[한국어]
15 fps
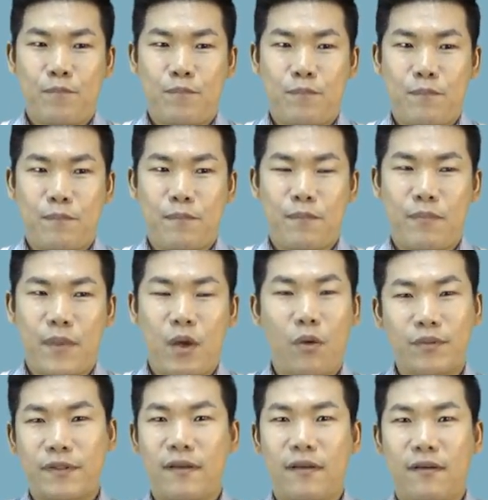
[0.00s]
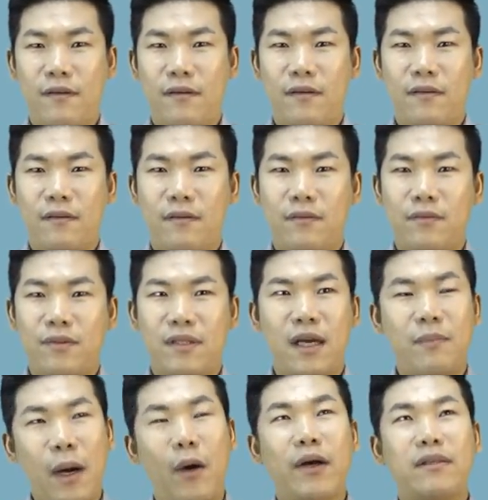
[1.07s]
음, 없어요. 제가
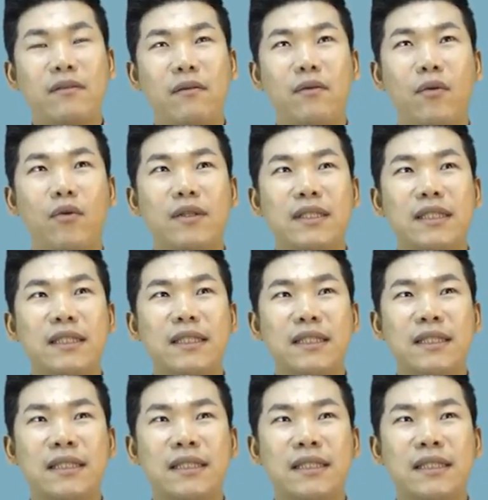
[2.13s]
봐왔던 걸로는